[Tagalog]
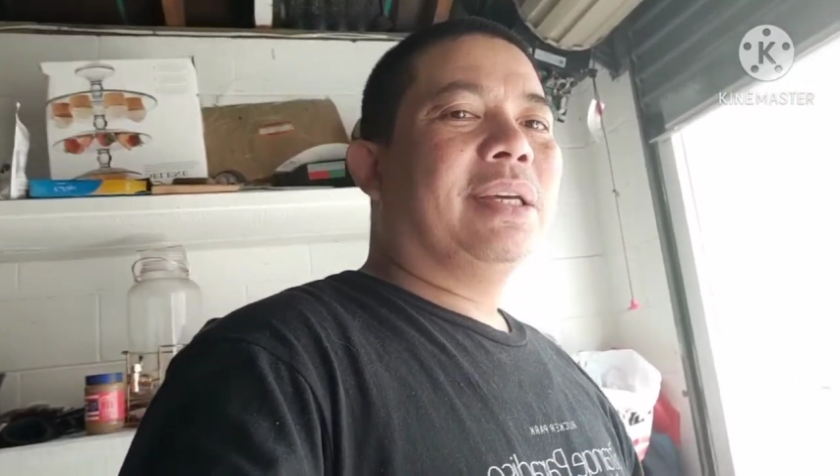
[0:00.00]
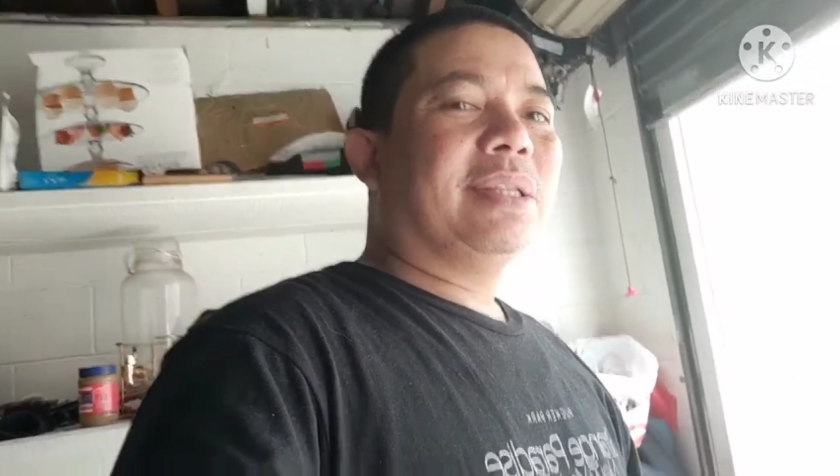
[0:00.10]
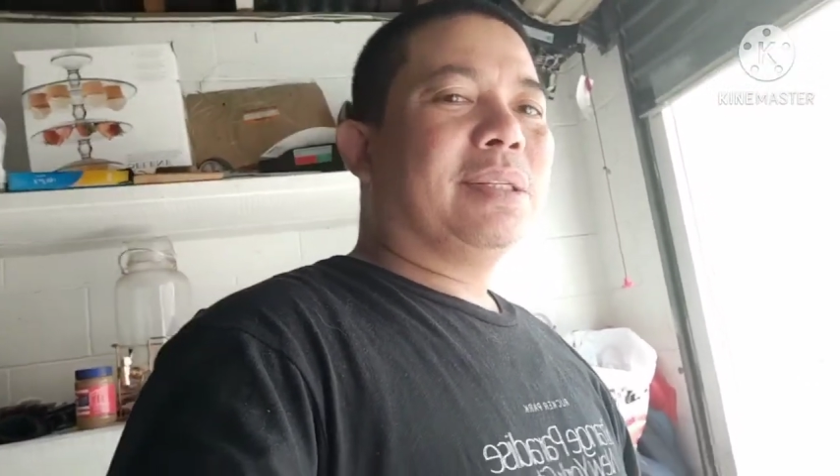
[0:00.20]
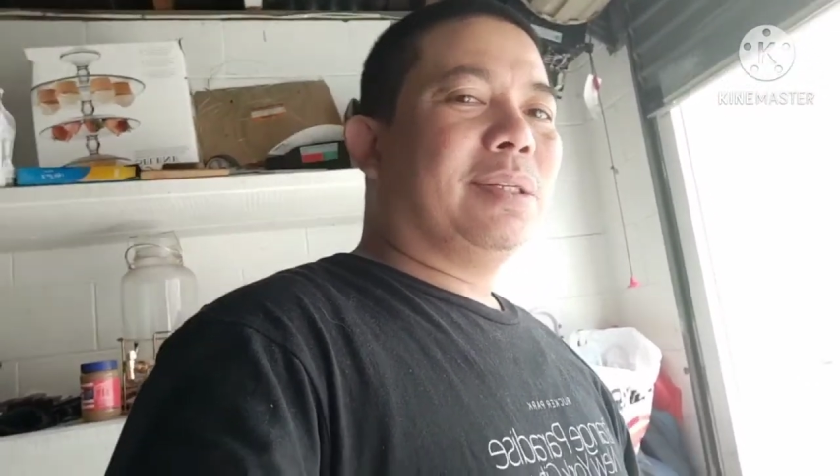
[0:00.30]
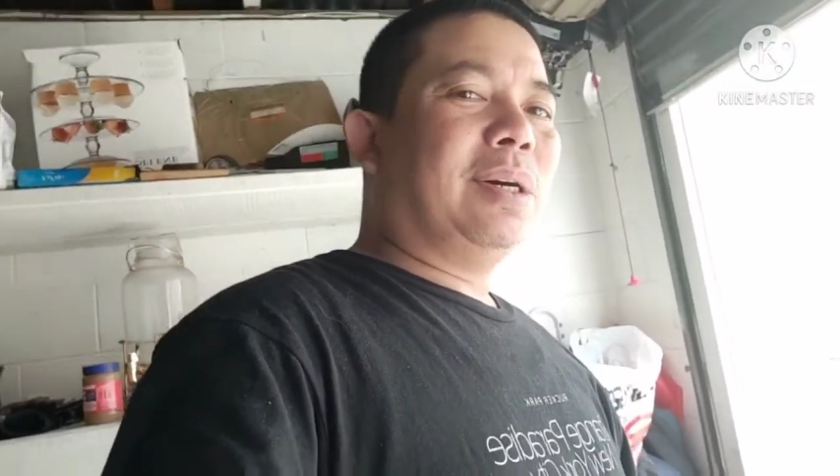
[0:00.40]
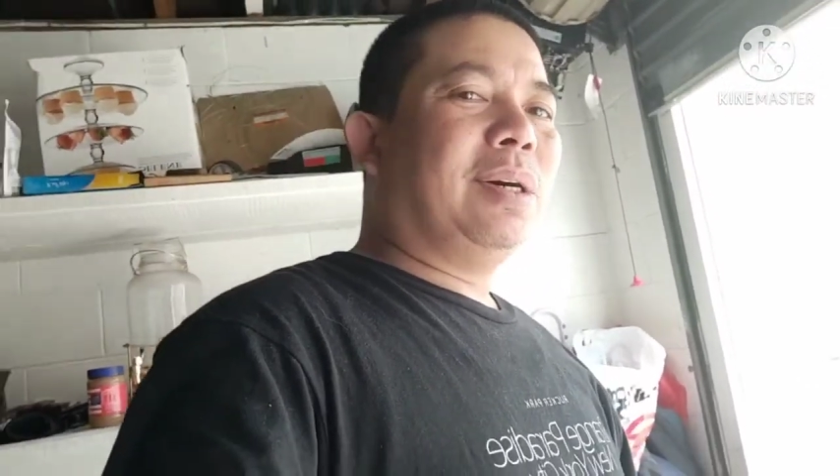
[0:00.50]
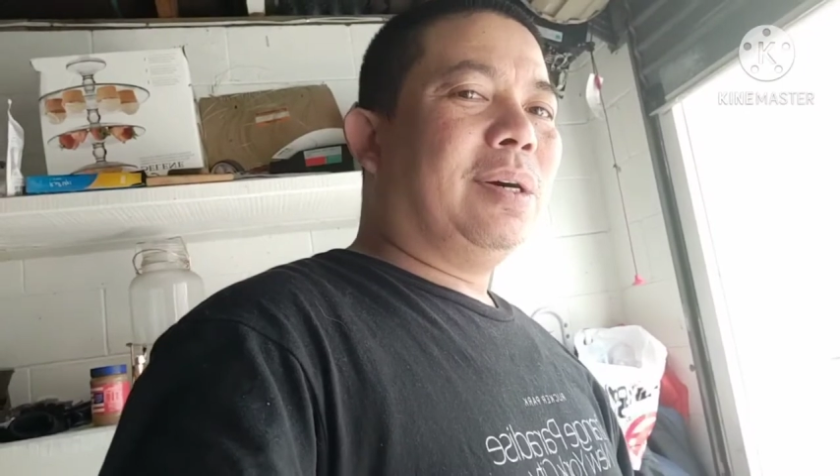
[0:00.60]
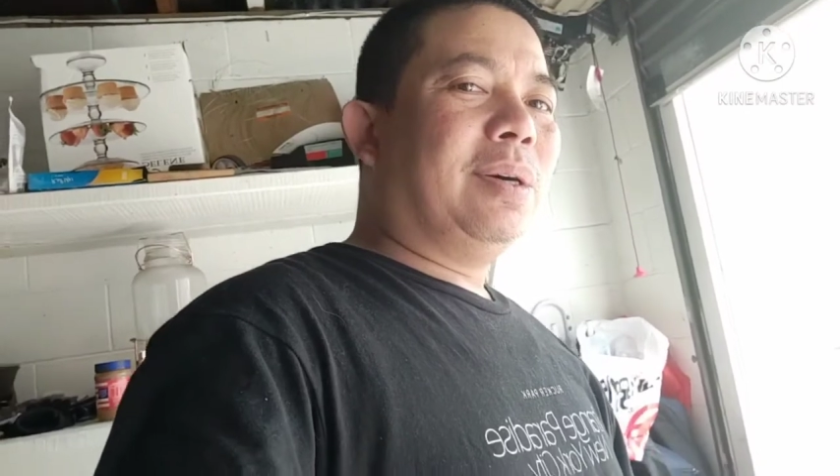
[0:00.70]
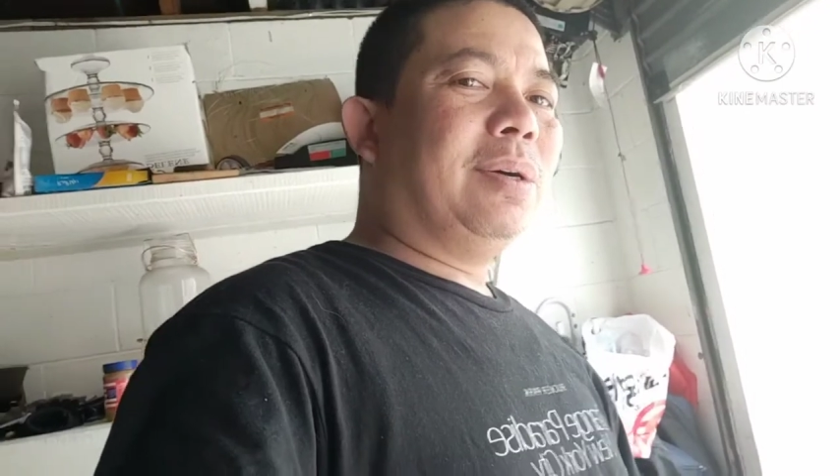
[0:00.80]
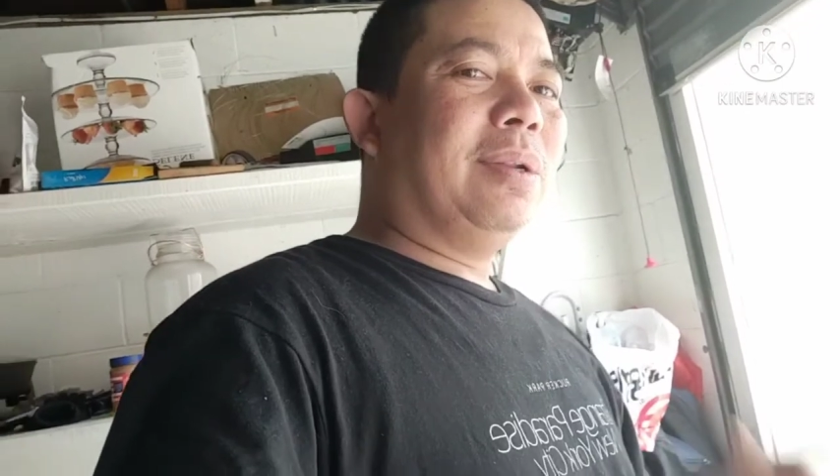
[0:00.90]
So,
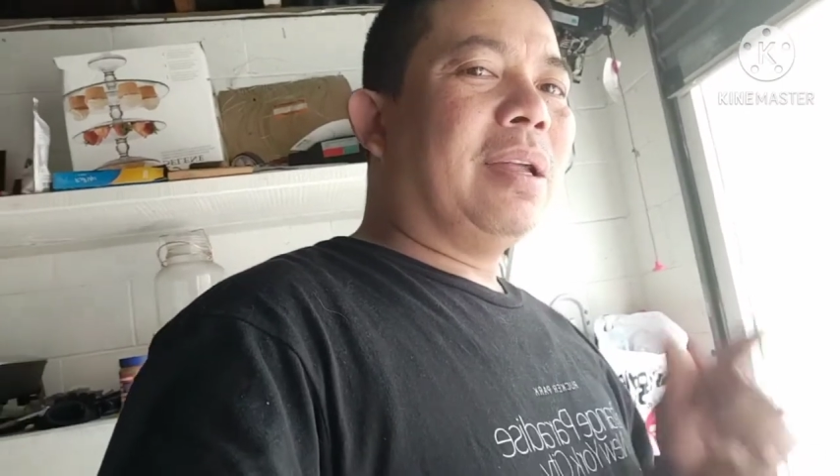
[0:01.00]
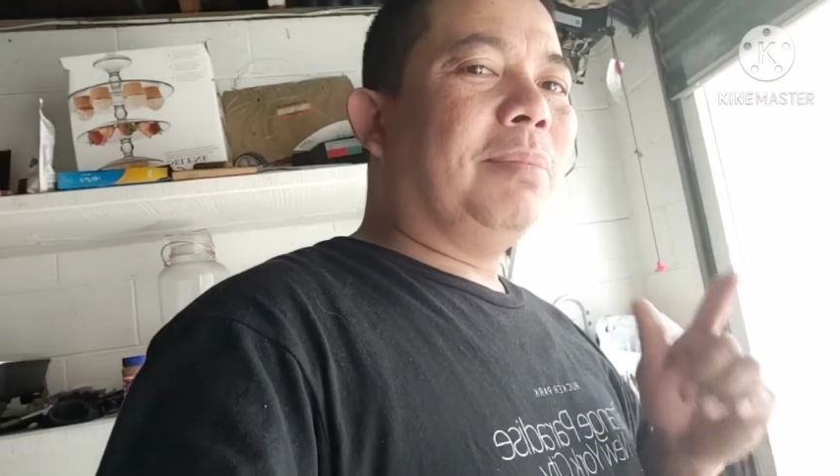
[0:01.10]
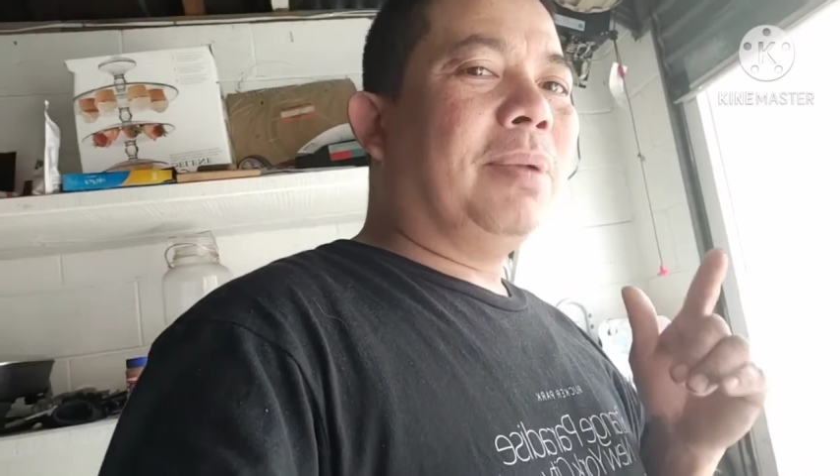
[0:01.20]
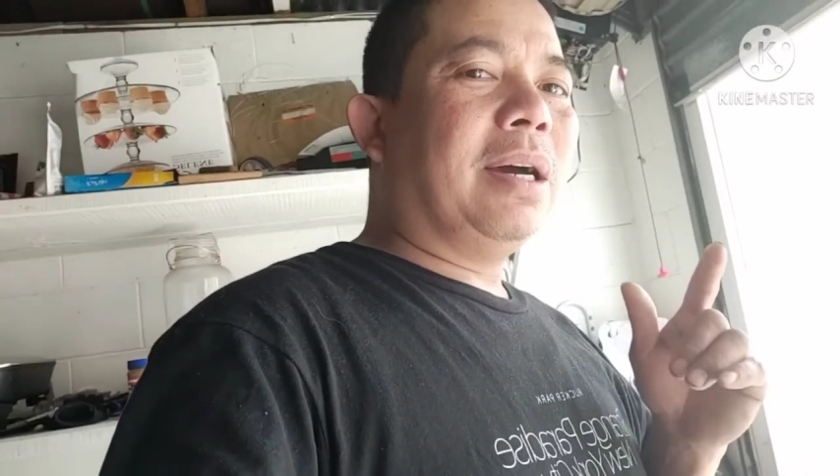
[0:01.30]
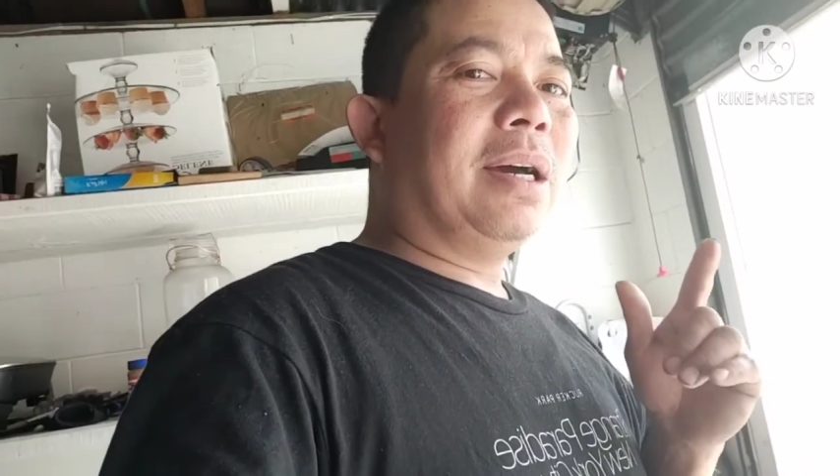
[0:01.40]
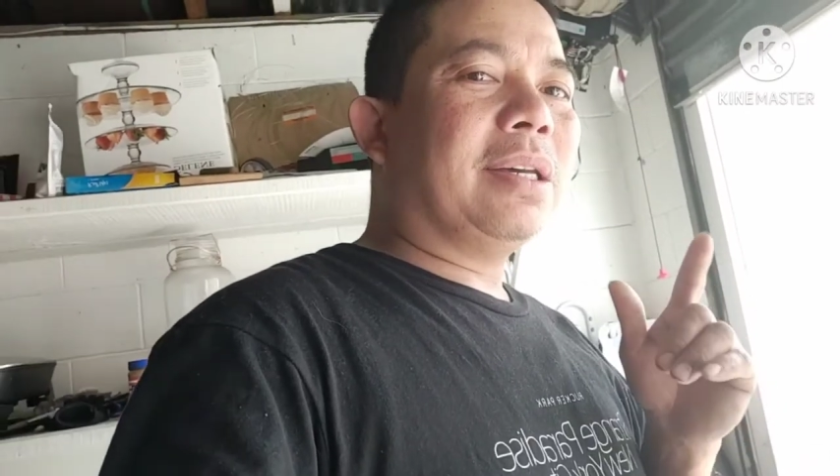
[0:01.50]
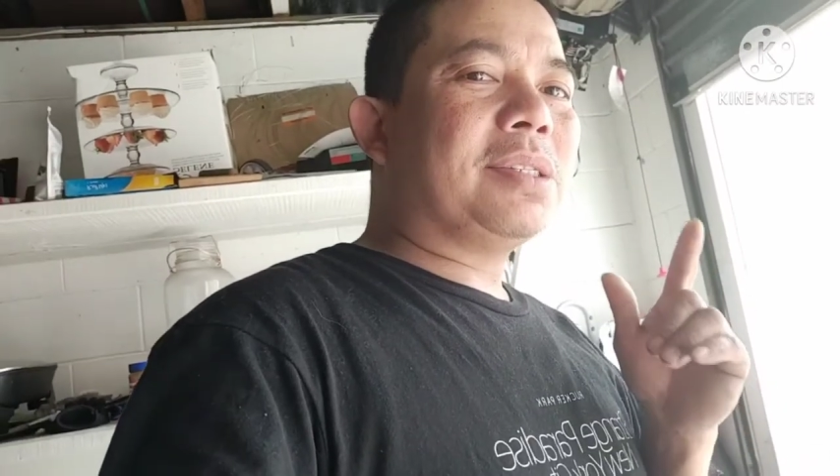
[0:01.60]
6 uh,